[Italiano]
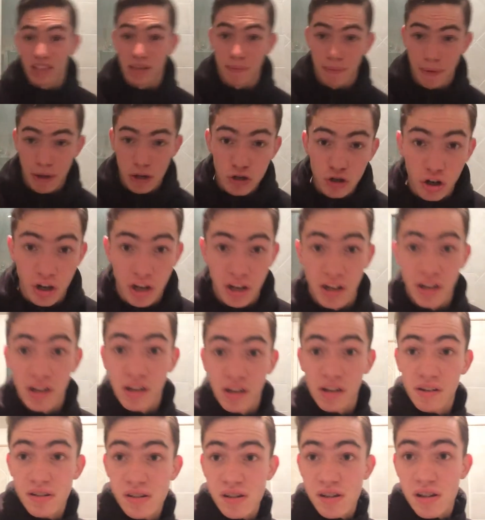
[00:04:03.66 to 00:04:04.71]
siete peggiori.
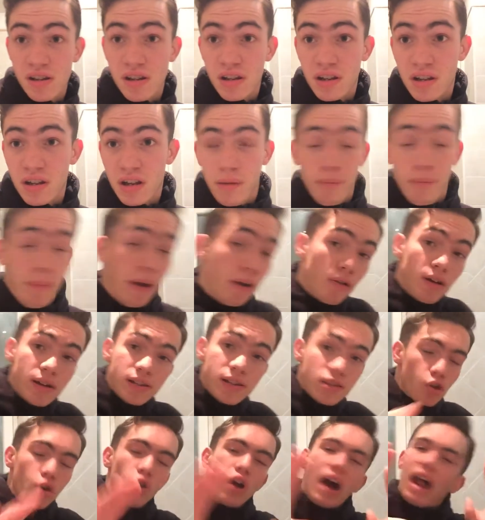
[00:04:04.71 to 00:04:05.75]
Ma
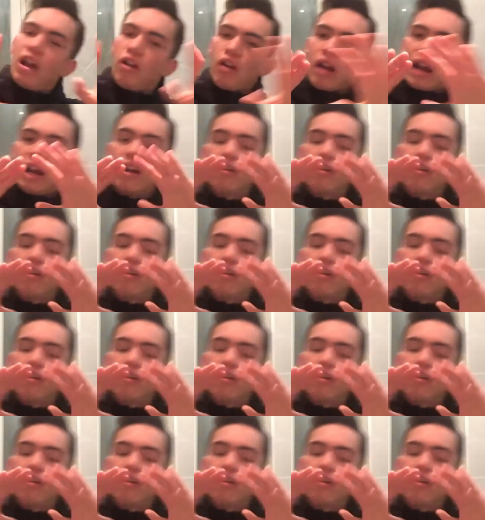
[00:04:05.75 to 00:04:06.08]
questo non, allora,